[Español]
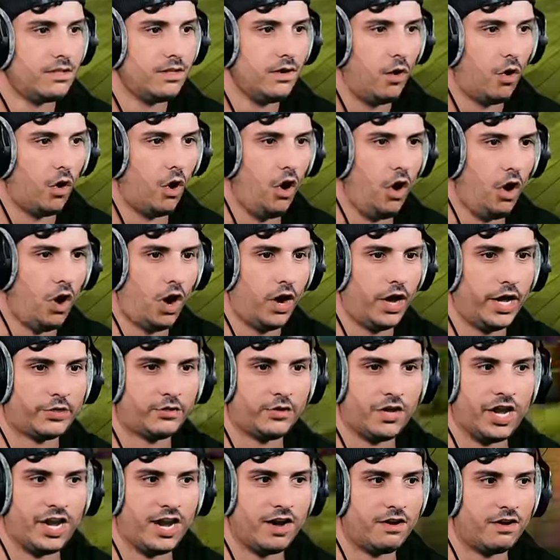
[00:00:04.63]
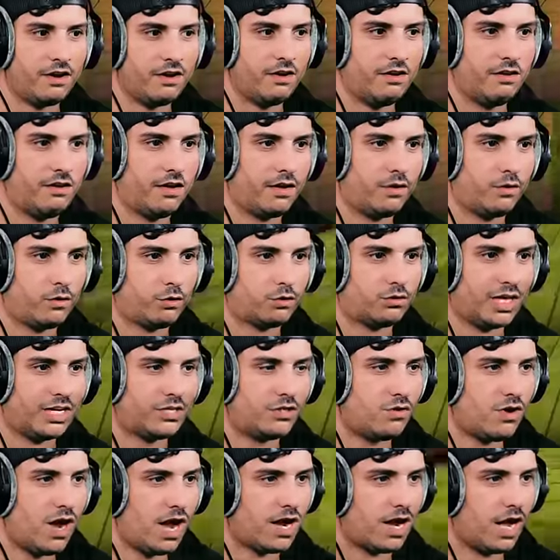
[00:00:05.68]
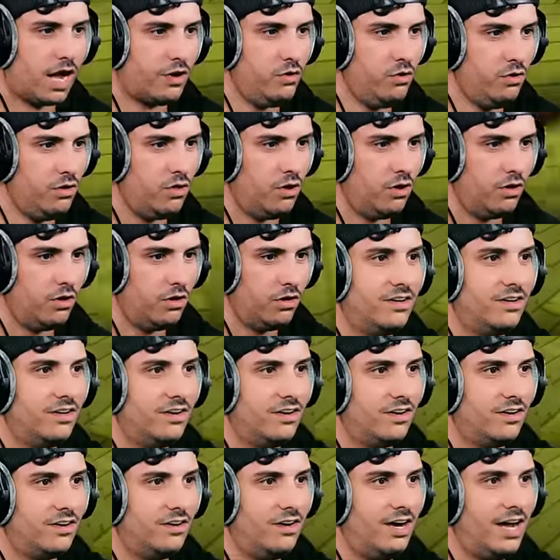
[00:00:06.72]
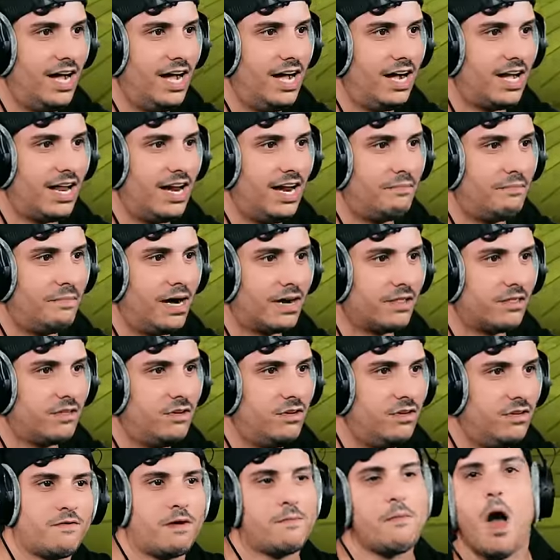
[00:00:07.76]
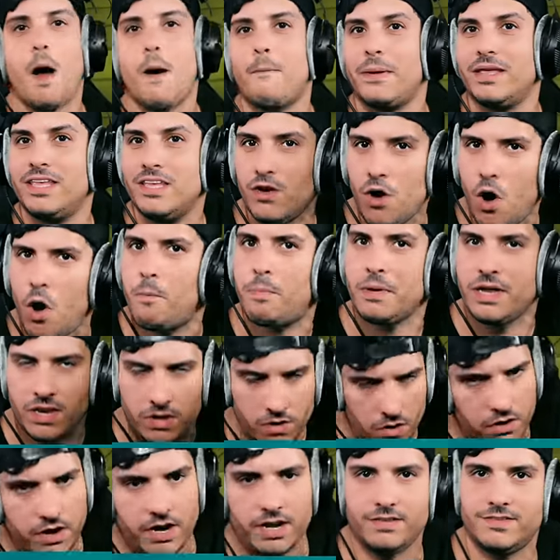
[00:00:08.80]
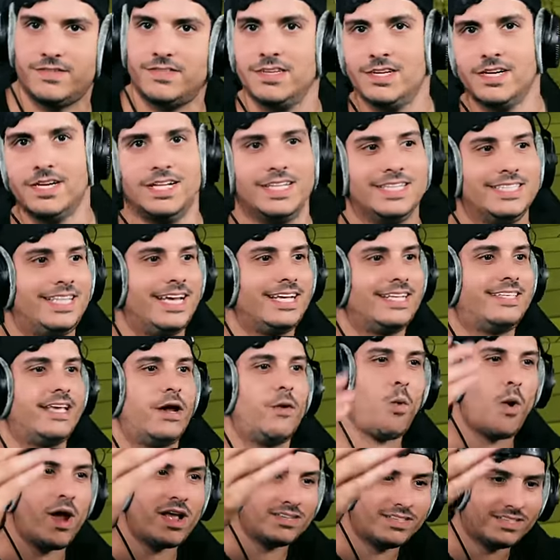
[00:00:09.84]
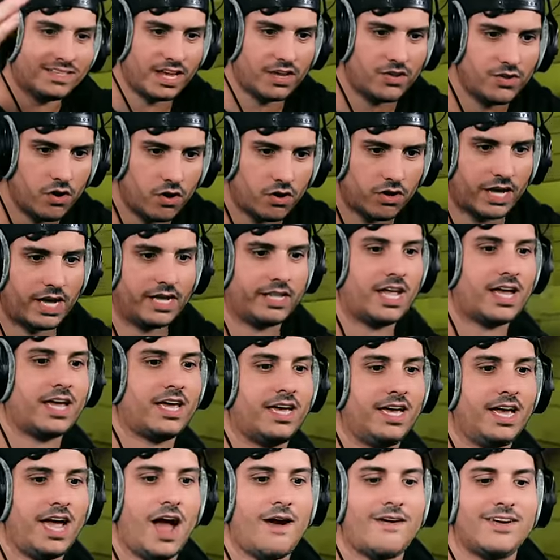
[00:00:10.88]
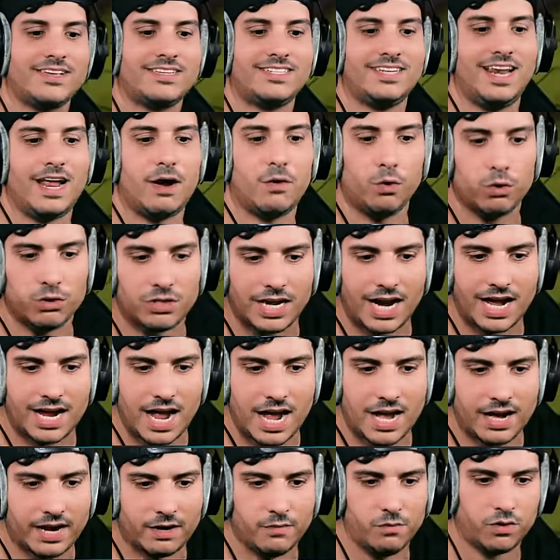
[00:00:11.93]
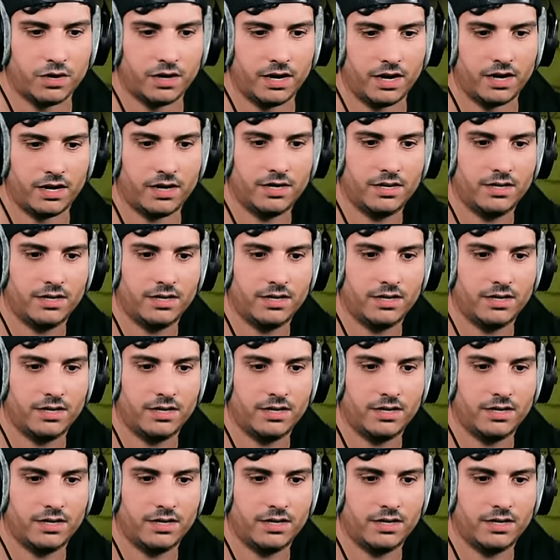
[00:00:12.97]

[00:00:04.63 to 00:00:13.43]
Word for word: Hola, estoy en el crustáceo cascarudo. Hola, calamardo. Vamos a pedir opiniones de este buen señor que está aquí, a ver si le gustan las cangreburger.